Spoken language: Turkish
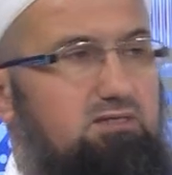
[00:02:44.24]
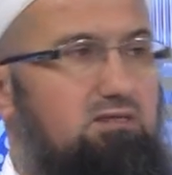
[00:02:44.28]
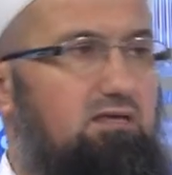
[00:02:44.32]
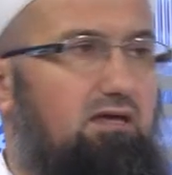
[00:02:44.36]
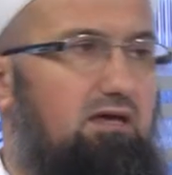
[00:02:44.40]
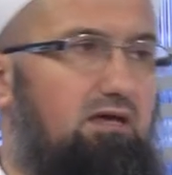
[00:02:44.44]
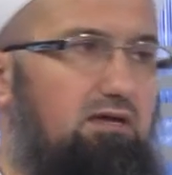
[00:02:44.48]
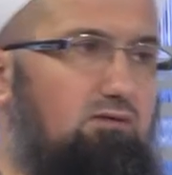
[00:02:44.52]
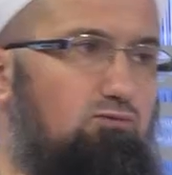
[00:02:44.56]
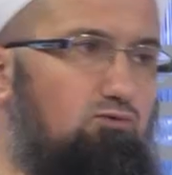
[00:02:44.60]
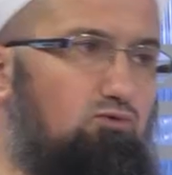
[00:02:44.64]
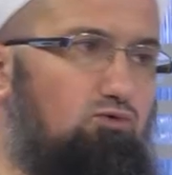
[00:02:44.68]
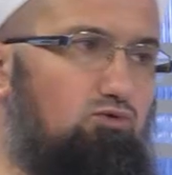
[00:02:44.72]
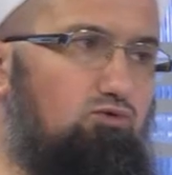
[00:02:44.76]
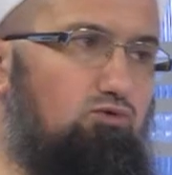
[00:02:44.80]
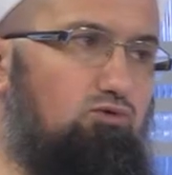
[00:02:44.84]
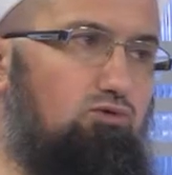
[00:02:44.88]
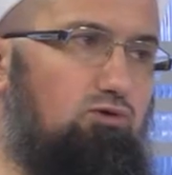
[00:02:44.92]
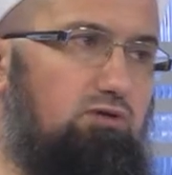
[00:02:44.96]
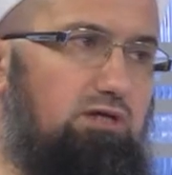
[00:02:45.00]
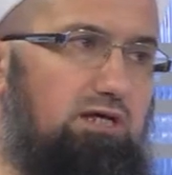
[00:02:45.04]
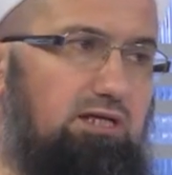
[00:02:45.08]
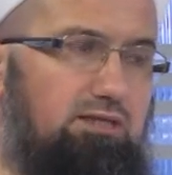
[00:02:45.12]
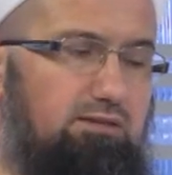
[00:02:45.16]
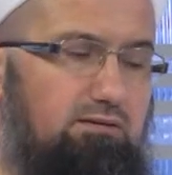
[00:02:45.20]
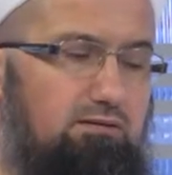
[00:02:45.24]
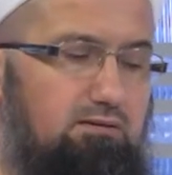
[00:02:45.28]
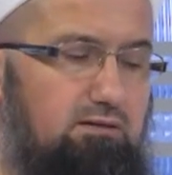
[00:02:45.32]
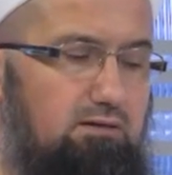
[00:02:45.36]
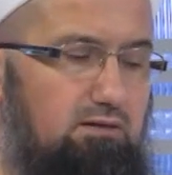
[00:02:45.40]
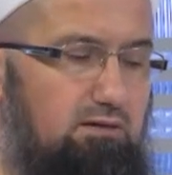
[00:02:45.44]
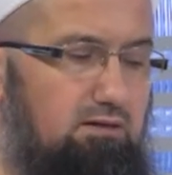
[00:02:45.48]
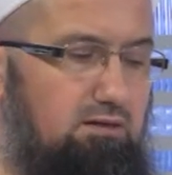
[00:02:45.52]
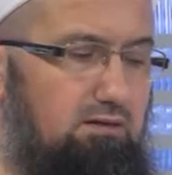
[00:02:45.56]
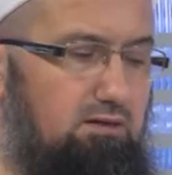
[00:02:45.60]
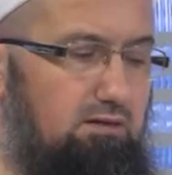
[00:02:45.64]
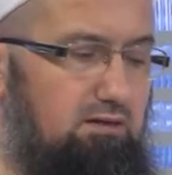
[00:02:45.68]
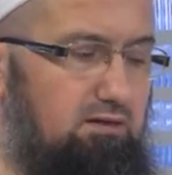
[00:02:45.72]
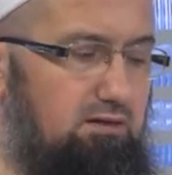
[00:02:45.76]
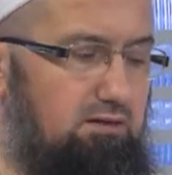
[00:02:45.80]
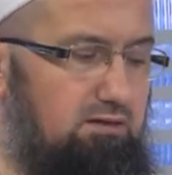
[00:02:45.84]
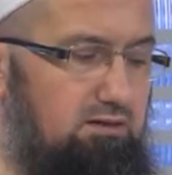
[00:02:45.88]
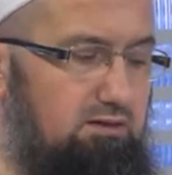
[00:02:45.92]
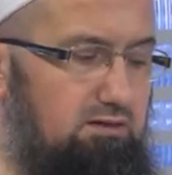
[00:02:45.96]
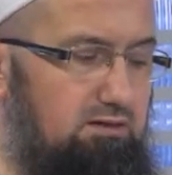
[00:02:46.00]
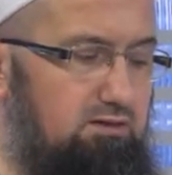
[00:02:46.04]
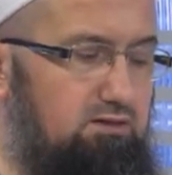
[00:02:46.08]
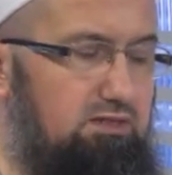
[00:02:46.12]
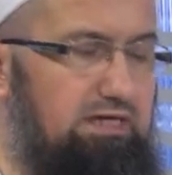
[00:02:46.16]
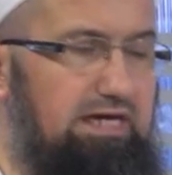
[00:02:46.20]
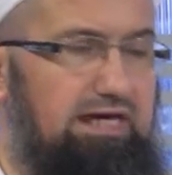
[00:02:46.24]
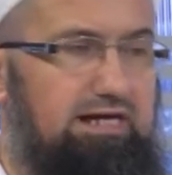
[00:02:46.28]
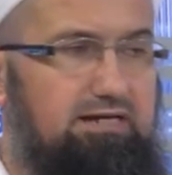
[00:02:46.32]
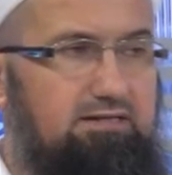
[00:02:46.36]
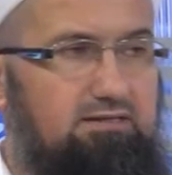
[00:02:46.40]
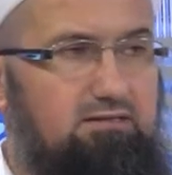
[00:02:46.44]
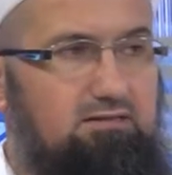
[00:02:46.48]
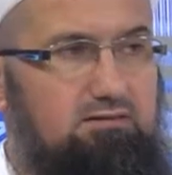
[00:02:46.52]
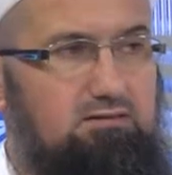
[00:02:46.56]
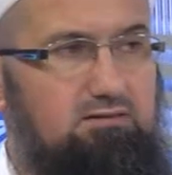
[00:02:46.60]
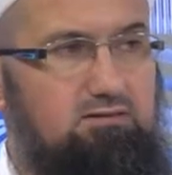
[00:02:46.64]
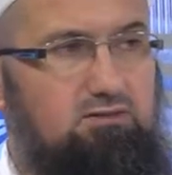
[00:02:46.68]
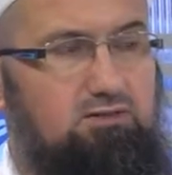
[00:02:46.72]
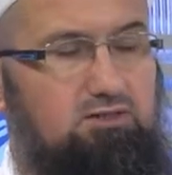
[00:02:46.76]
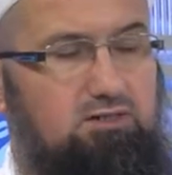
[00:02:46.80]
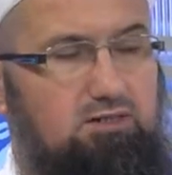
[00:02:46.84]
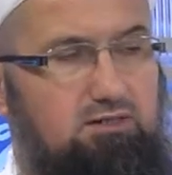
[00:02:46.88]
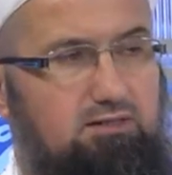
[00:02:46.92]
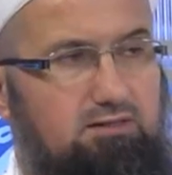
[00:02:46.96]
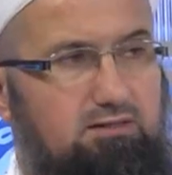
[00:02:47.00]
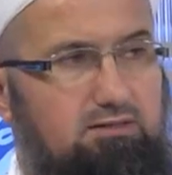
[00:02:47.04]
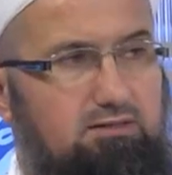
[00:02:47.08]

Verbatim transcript: de en uygun olan yerdir inşallah.